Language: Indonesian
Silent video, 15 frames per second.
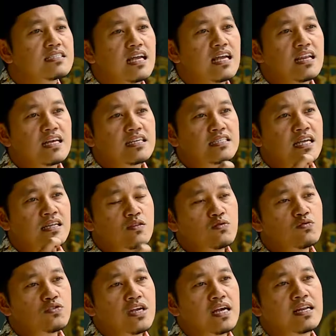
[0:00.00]
salah
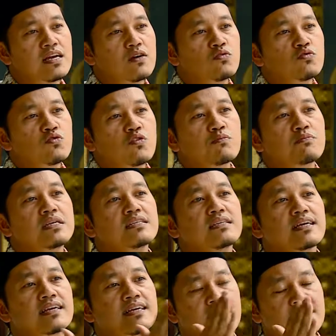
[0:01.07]
satu cara untuk
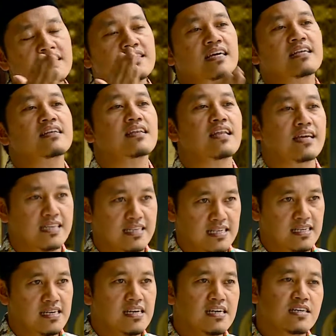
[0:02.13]
mendekatkan
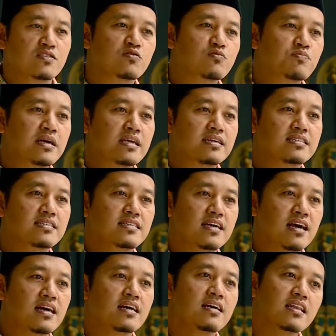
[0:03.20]
lagi supaya
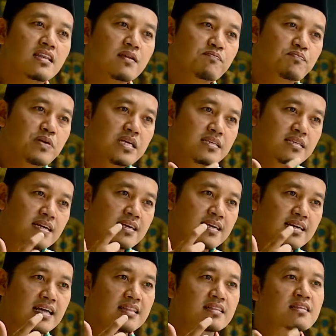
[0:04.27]
dia lebih
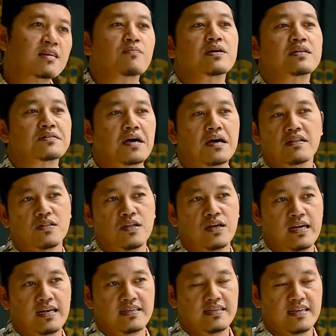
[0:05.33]
dekat kepada Allah